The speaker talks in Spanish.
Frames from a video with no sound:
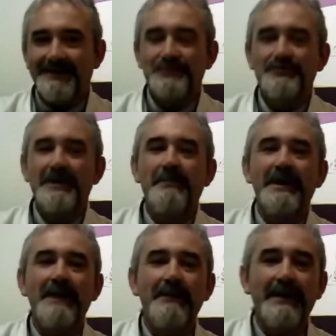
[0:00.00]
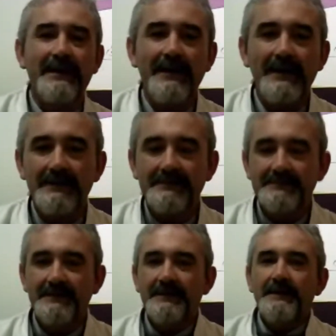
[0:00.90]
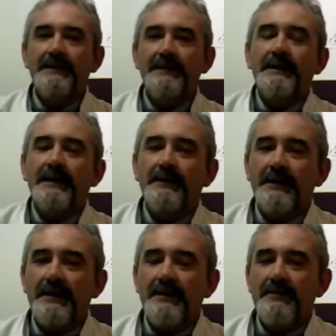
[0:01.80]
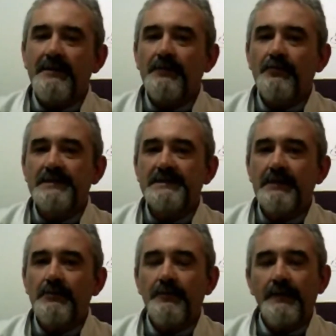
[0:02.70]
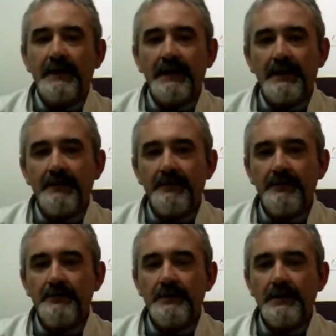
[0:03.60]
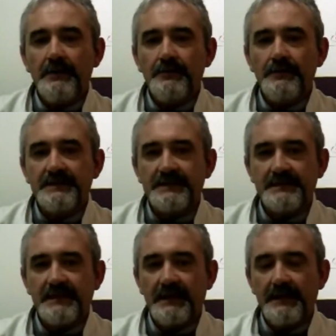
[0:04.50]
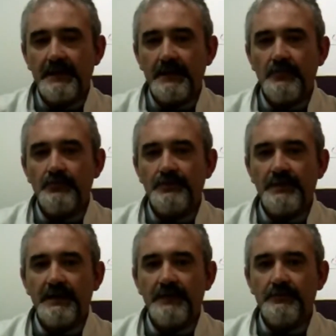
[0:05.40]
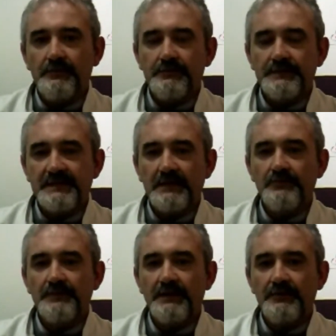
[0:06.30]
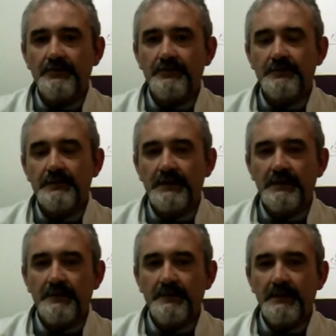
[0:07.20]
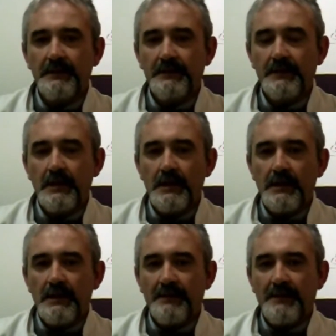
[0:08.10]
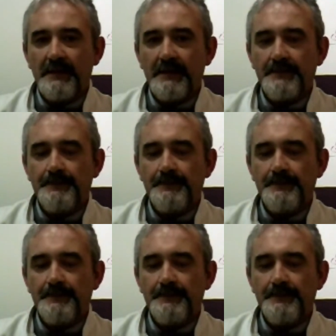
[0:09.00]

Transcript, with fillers: que es una palabra rara, que viene a decir que es un estado de relajación y donde se está nutriendo. Se está nutriendo el bebé y la madre.